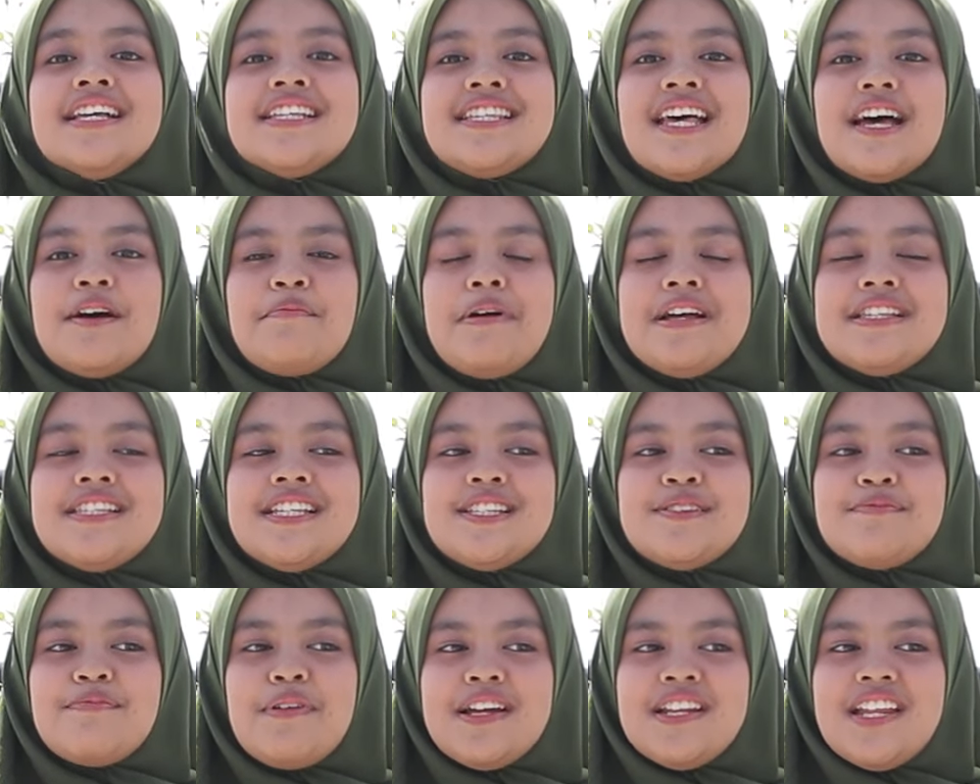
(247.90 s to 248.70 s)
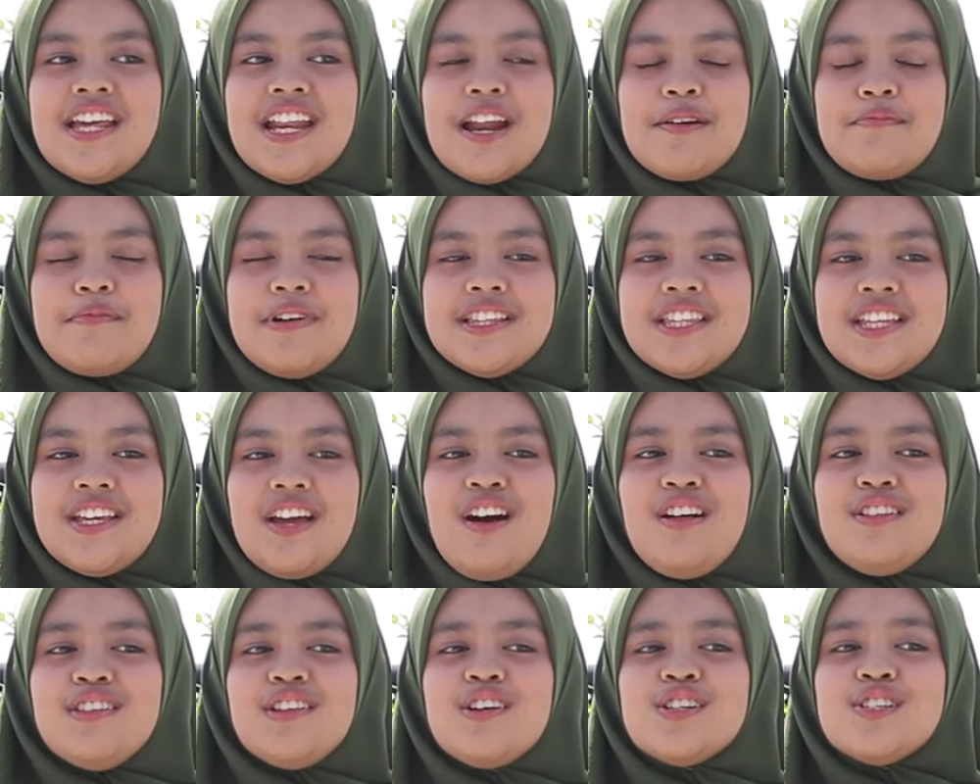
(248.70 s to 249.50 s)
Sahabat Cisma dirahmati
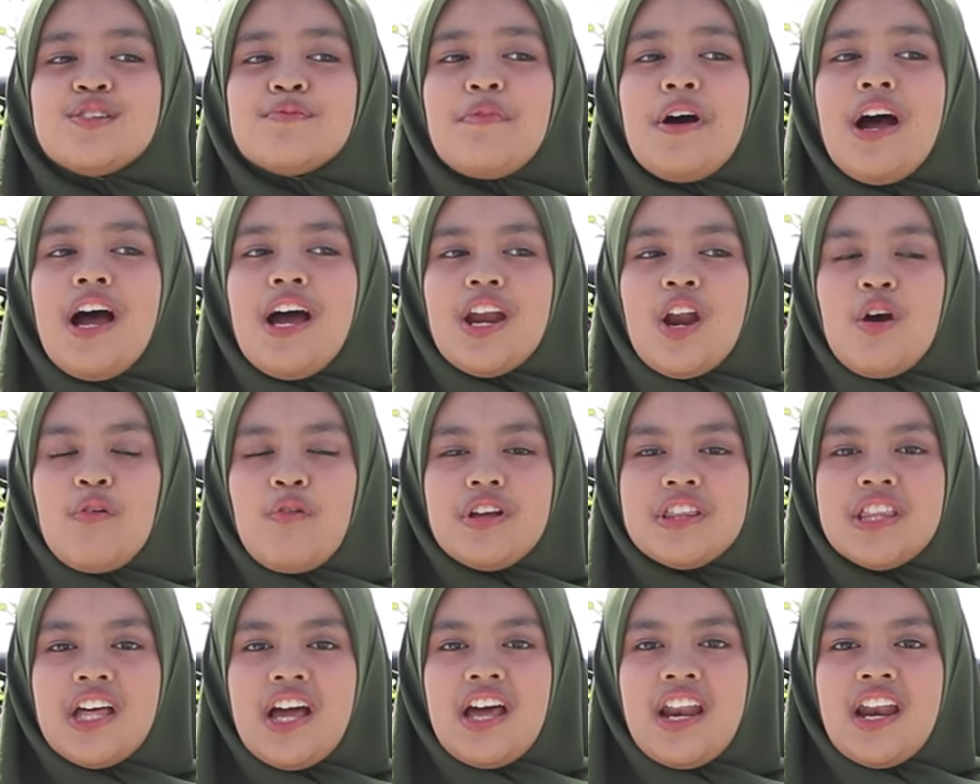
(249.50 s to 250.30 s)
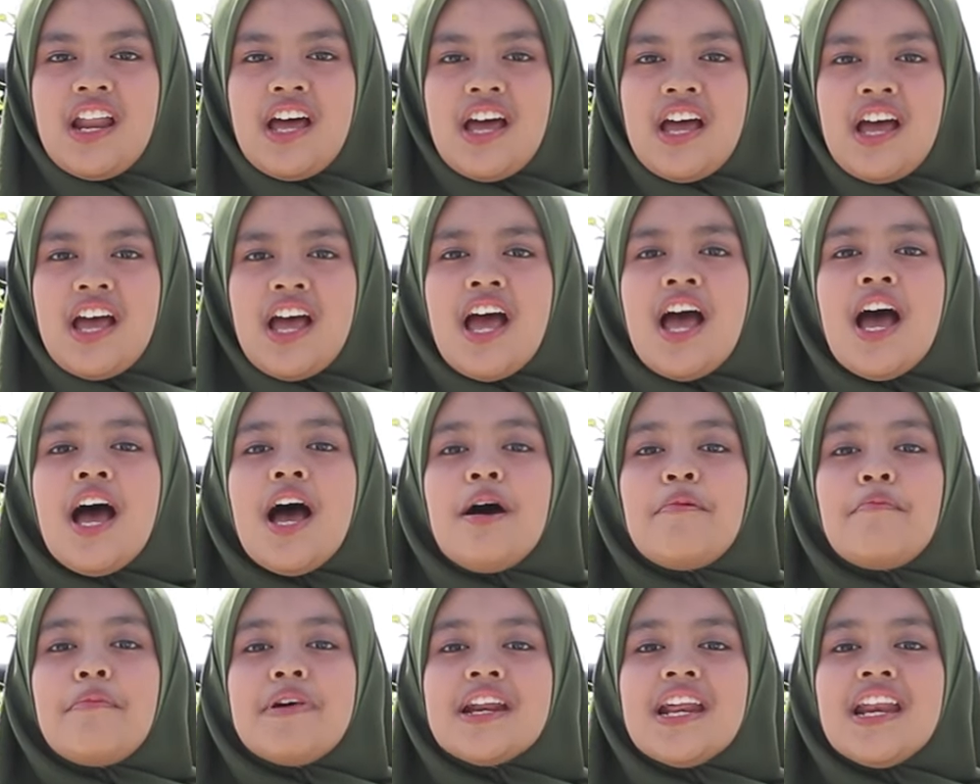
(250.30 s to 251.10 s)
Allah Subhanahu wa taala,
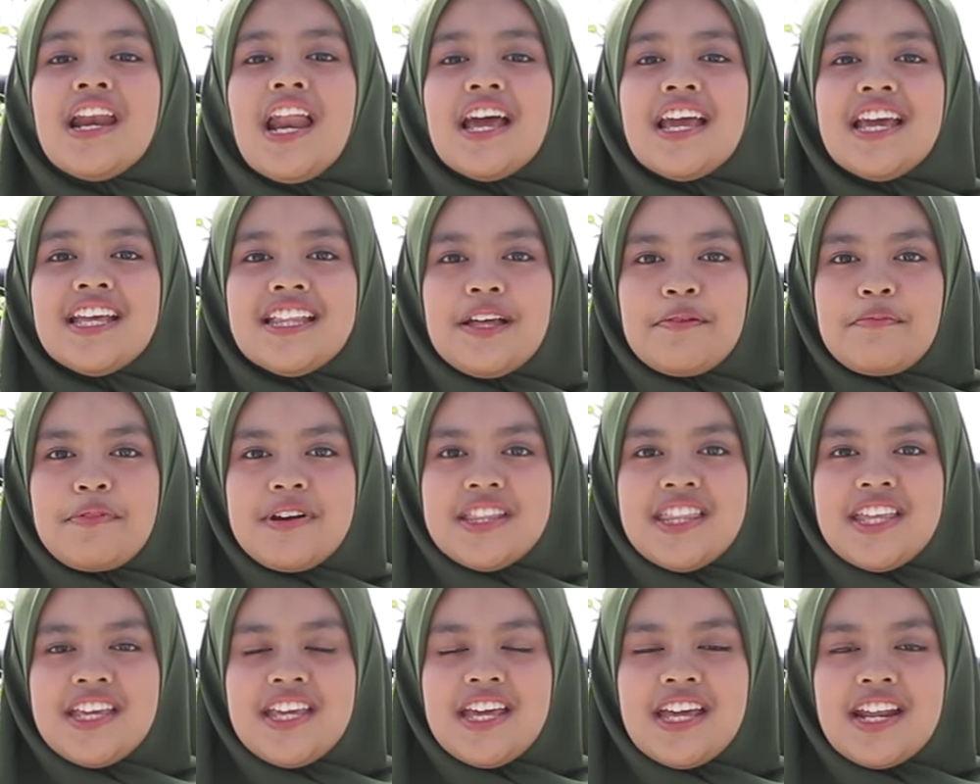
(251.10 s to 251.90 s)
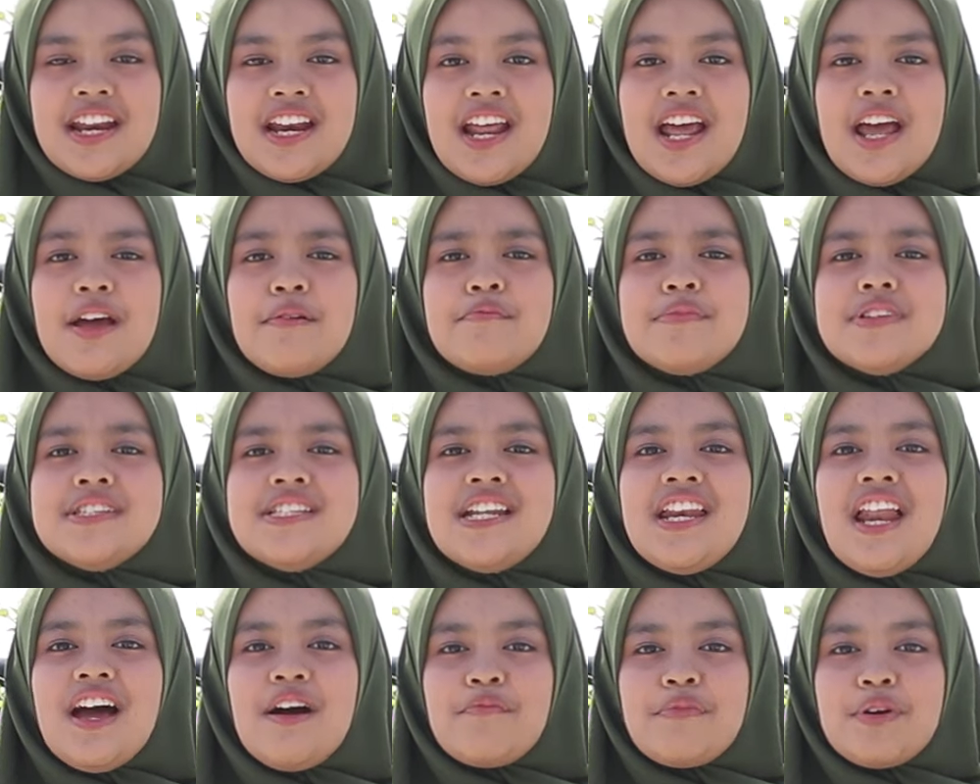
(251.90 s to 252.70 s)
marilah kita berzikir
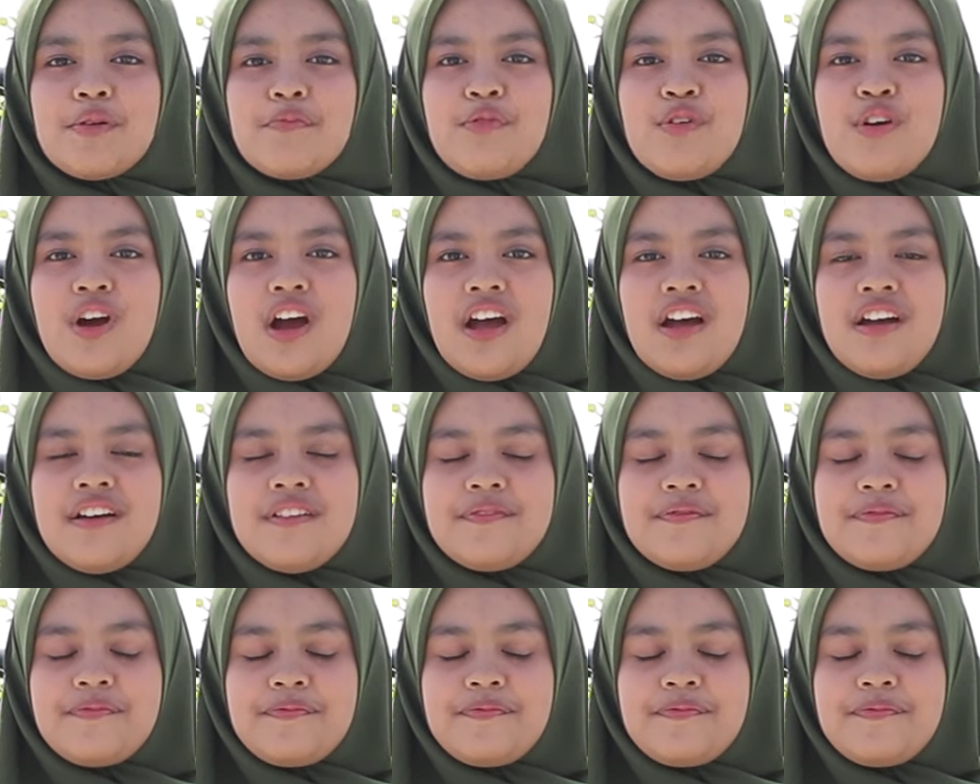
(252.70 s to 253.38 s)
menjelang berbuka.